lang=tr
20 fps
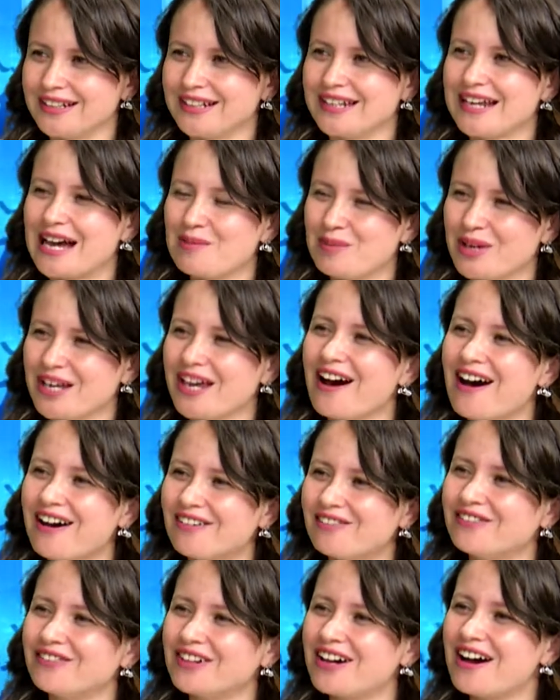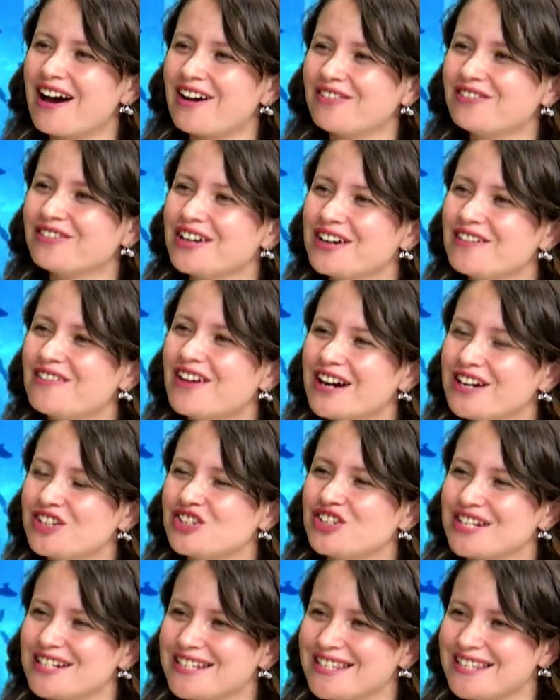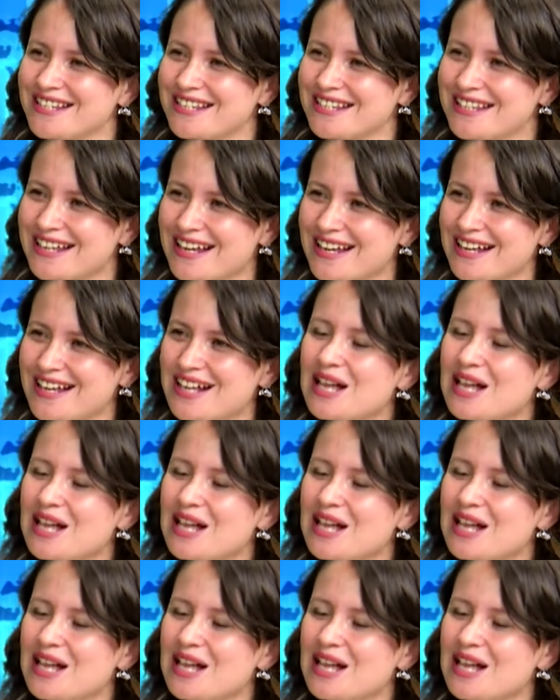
yani bir kaf kafiye var içerisinde.